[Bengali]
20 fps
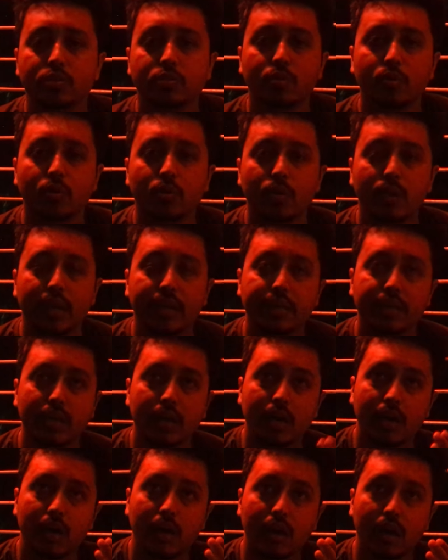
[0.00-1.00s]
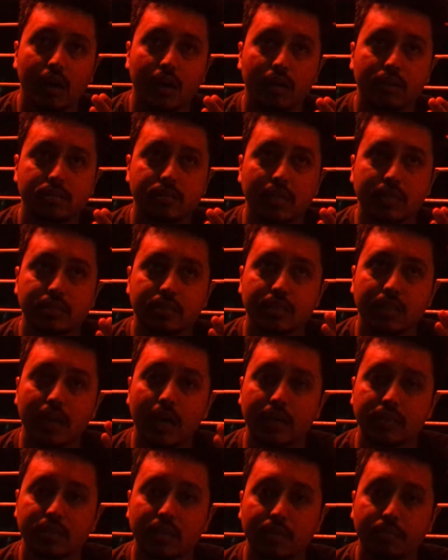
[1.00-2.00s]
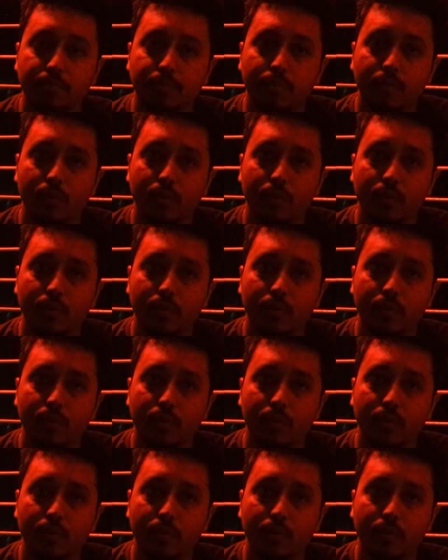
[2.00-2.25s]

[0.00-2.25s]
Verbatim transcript: সো এটা সাজিব থেকে আসার